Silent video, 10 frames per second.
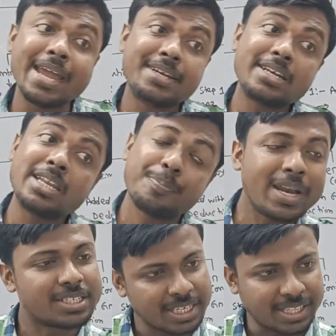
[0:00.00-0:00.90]
এইটটি
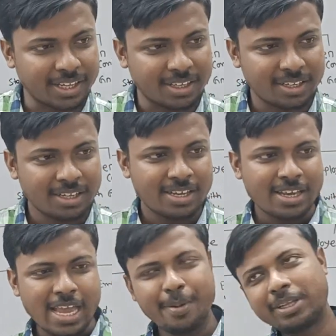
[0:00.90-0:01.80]
ট্রিপল সিতে
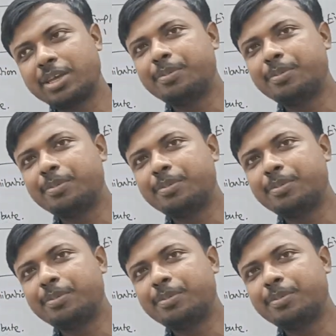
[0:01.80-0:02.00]
এবার